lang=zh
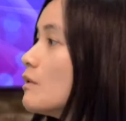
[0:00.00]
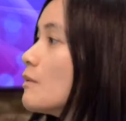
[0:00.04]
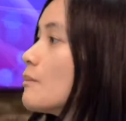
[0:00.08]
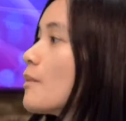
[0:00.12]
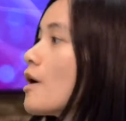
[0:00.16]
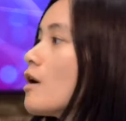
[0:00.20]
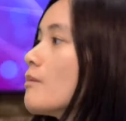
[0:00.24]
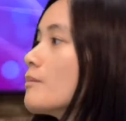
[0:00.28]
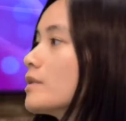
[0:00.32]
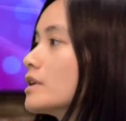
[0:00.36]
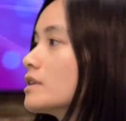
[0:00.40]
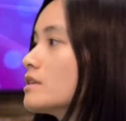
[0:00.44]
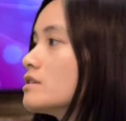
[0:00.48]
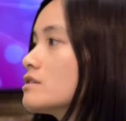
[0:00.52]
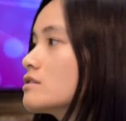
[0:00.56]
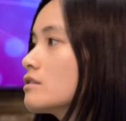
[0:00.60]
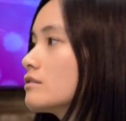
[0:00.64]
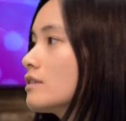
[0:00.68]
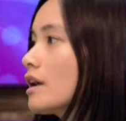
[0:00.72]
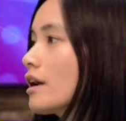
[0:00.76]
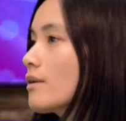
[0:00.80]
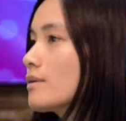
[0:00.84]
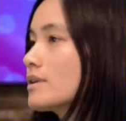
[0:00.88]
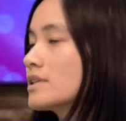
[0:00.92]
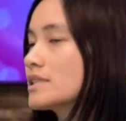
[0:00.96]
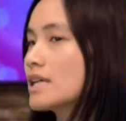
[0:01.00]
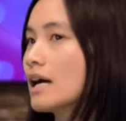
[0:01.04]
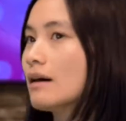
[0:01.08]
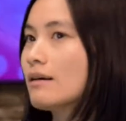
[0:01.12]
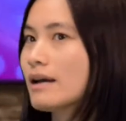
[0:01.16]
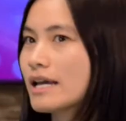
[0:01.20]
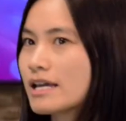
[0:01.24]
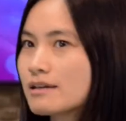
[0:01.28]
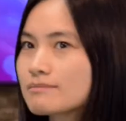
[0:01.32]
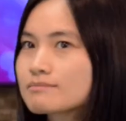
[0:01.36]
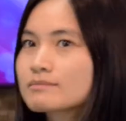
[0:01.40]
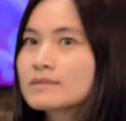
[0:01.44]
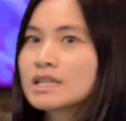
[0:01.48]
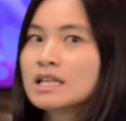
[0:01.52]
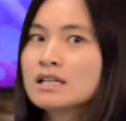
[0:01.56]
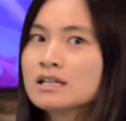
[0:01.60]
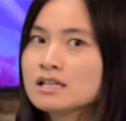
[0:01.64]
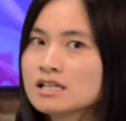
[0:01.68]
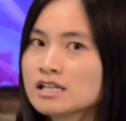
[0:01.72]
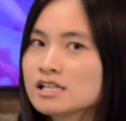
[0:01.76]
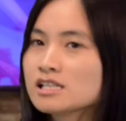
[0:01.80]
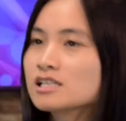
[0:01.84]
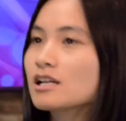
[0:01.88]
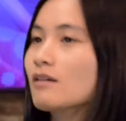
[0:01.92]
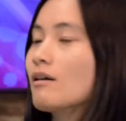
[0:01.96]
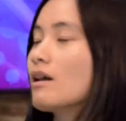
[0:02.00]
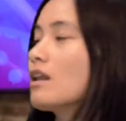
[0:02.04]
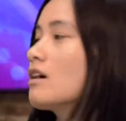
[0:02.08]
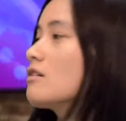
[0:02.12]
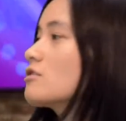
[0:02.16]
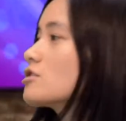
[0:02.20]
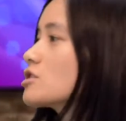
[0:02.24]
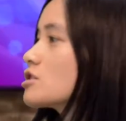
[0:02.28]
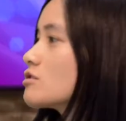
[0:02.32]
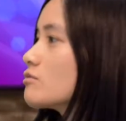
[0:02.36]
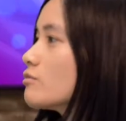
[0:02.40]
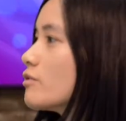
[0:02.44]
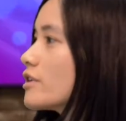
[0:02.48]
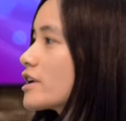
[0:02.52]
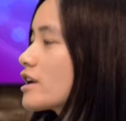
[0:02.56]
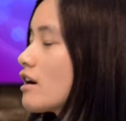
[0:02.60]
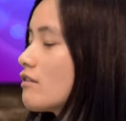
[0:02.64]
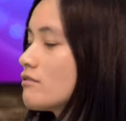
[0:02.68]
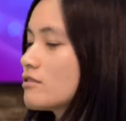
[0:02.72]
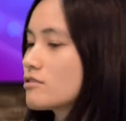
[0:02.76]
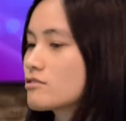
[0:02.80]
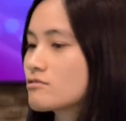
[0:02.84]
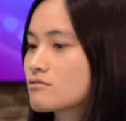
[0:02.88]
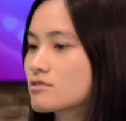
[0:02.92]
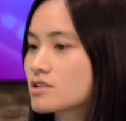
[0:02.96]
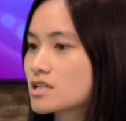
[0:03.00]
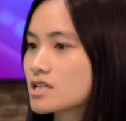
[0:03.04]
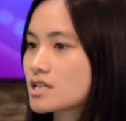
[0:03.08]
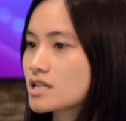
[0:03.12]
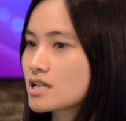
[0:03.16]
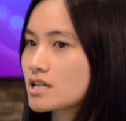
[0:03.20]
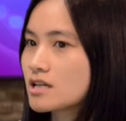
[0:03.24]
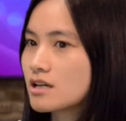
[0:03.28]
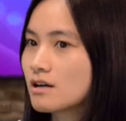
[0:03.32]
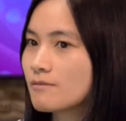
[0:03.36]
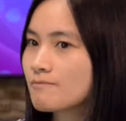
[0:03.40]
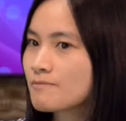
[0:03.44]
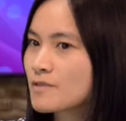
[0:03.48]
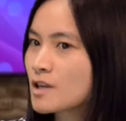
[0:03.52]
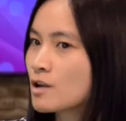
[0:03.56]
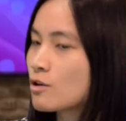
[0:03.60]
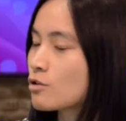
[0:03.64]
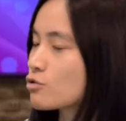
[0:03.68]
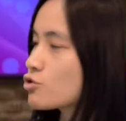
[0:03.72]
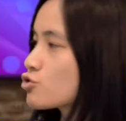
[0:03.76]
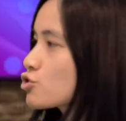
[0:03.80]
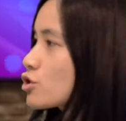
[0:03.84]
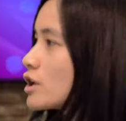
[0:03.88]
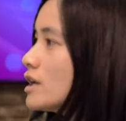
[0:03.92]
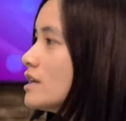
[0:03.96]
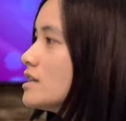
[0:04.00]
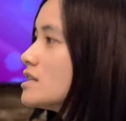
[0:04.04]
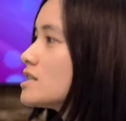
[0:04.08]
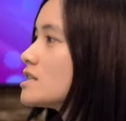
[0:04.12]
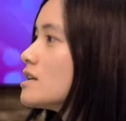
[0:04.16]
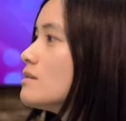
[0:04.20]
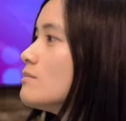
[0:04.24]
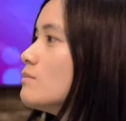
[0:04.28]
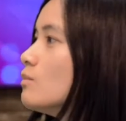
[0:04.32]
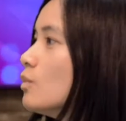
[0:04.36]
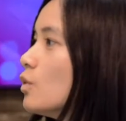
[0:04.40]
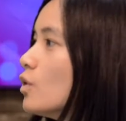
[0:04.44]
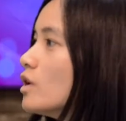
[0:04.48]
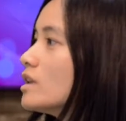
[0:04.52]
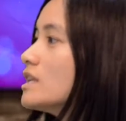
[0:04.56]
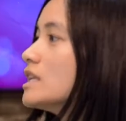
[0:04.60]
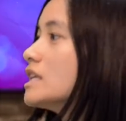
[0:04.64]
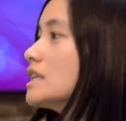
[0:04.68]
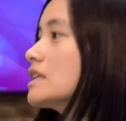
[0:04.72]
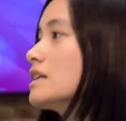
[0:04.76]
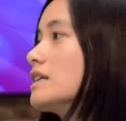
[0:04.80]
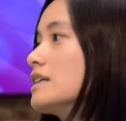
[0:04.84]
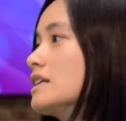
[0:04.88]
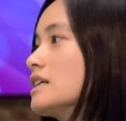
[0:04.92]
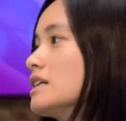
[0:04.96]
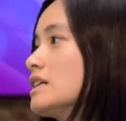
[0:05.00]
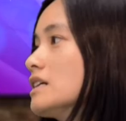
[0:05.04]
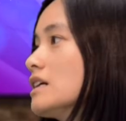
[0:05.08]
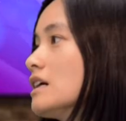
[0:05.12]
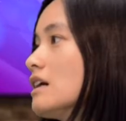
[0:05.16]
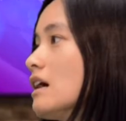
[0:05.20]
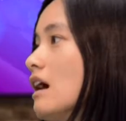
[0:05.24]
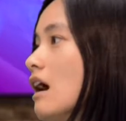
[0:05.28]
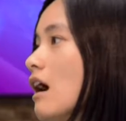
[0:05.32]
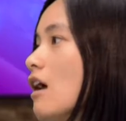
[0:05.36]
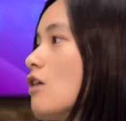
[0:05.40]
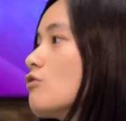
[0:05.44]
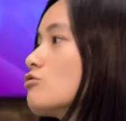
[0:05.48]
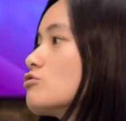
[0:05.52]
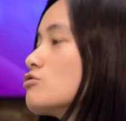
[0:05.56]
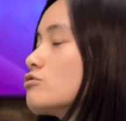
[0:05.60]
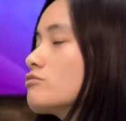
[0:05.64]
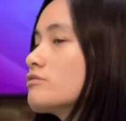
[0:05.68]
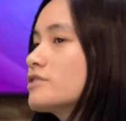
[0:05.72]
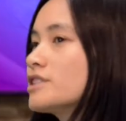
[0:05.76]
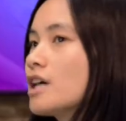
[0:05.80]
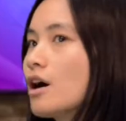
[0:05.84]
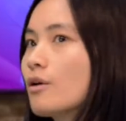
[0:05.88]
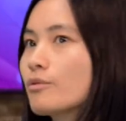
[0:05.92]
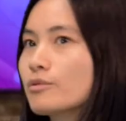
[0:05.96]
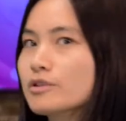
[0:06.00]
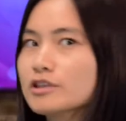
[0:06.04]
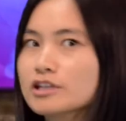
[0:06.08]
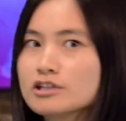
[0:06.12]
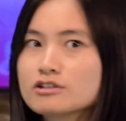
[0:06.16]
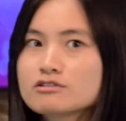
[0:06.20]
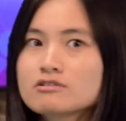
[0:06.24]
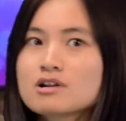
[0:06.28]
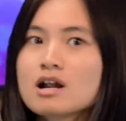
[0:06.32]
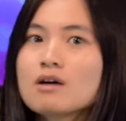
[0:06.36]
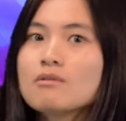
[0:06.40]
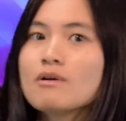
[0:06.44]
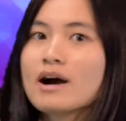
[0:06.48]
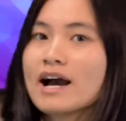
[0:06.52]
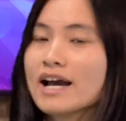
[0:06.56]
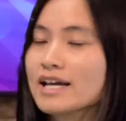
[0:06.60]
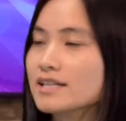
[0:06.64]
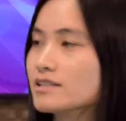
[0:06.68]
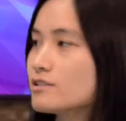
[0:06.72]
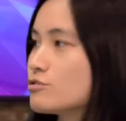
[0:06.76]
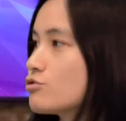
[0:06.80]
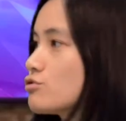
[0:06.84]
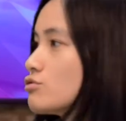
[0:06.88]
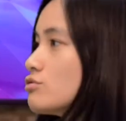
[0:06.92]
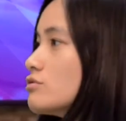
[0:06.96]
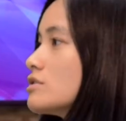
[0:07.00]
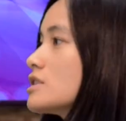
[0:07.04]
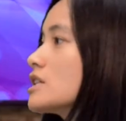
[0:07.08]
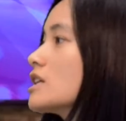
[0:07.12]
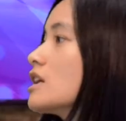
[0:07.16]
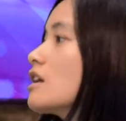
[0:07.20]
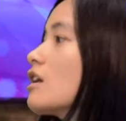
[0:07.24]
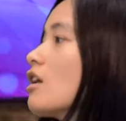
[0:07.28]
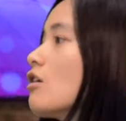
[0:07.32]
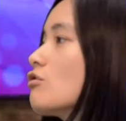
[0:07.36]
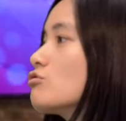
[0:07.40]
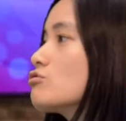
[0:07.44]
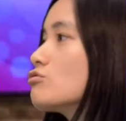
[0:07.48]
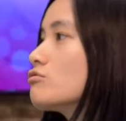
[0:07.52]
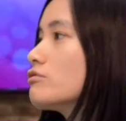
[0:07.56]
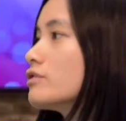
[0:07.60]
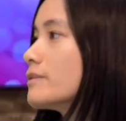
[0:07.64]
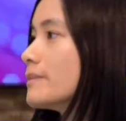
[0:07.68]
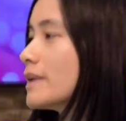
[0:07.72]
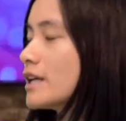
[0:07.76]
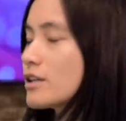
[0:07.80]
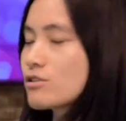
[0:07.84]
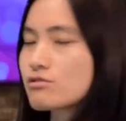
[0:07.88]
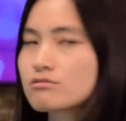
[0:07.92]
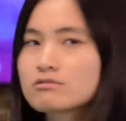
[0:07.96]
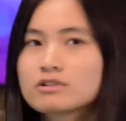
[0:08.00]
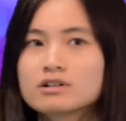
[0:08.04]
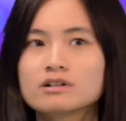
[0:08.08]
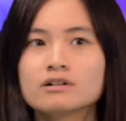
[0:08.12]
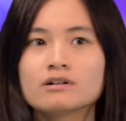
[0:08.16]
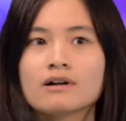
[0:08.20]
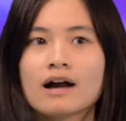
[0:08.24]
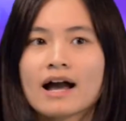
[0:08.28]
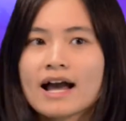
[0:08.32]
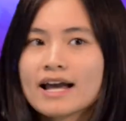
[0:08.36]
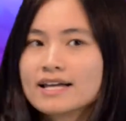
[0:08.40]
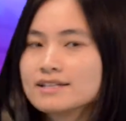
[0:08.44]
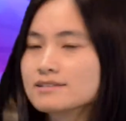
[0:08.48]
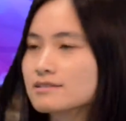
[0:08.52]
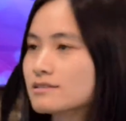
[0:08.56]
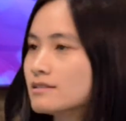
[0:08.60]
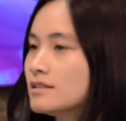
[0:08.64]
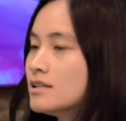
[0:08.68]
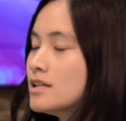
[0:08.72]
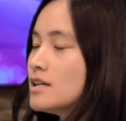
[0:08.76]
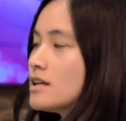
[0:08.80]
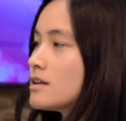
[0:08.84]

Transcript: 我们报名的时候，他会想，哎，小王老师，我要的就是一个全真模拟的一个澳洲教育，你就让我孩子去这个高中里面，就跟孩子。